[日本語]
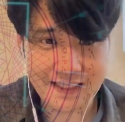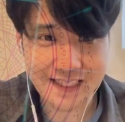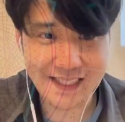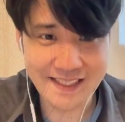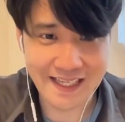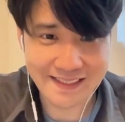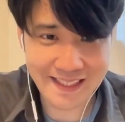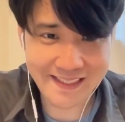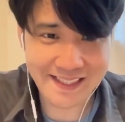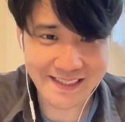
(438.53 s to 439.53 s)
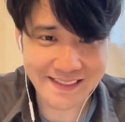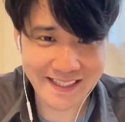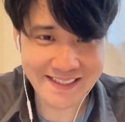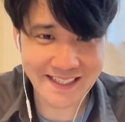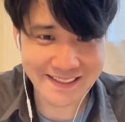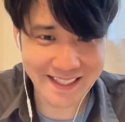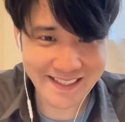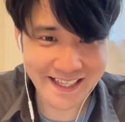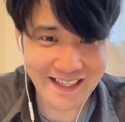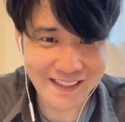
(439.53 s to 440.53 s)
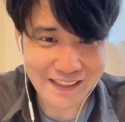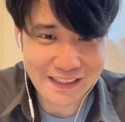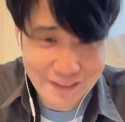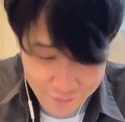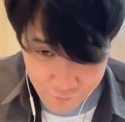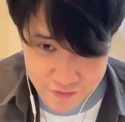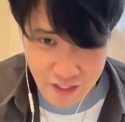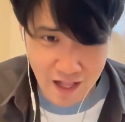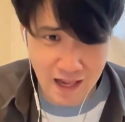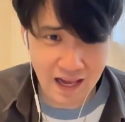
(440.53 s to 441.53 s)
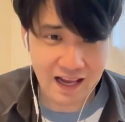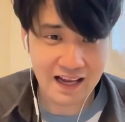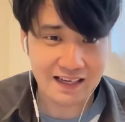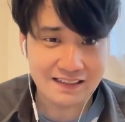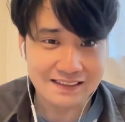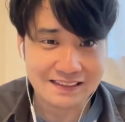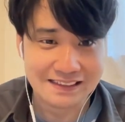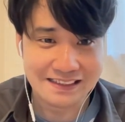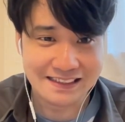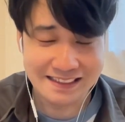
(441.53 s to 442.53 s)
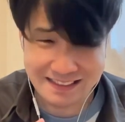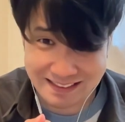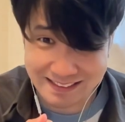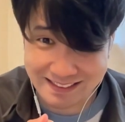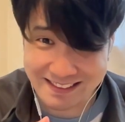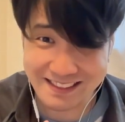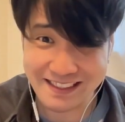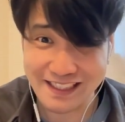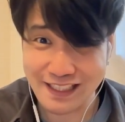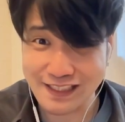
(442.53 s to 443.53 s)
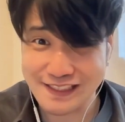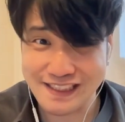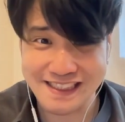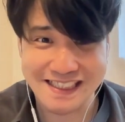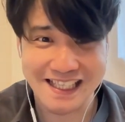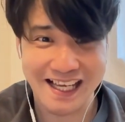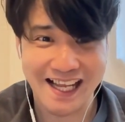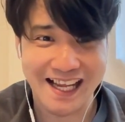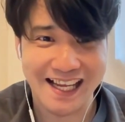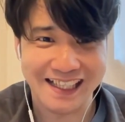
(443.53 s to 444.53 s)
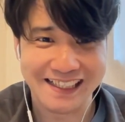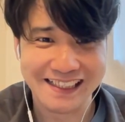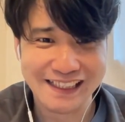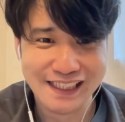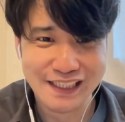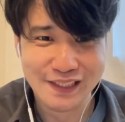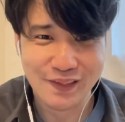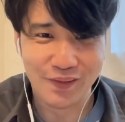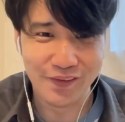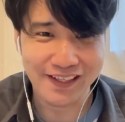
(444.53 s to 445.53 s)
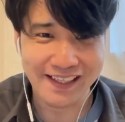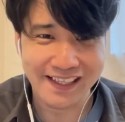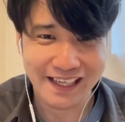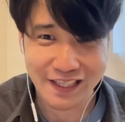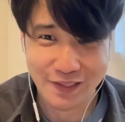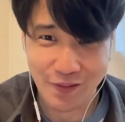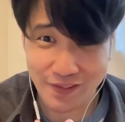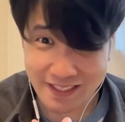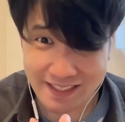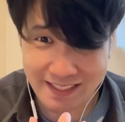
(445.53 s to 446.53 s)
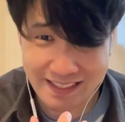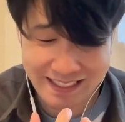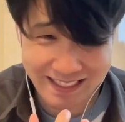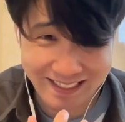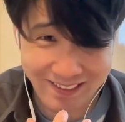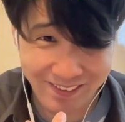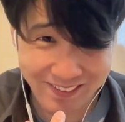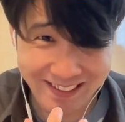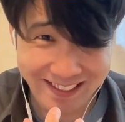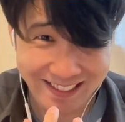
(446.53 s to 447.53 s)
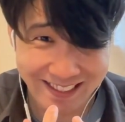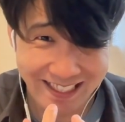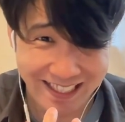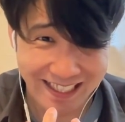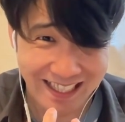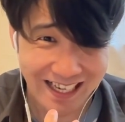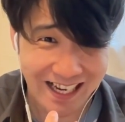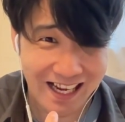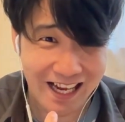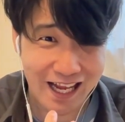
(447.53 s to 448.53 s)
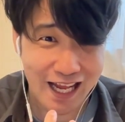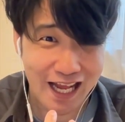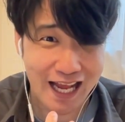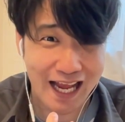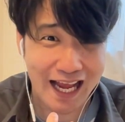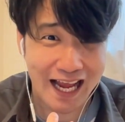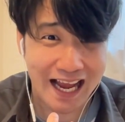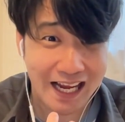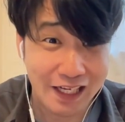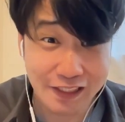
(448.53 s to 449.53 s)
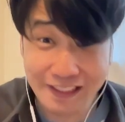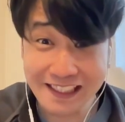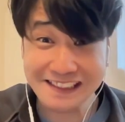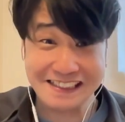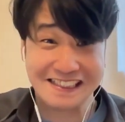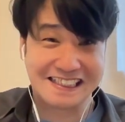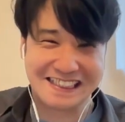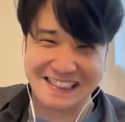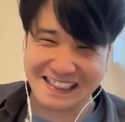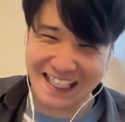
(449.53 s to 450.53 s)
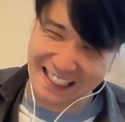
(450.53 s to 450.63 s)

ダイヤ、ダイヤ、ダイヤ、ダイヤ、よっしゃー、よっしゃー、来い、来い、来い、よっしゃー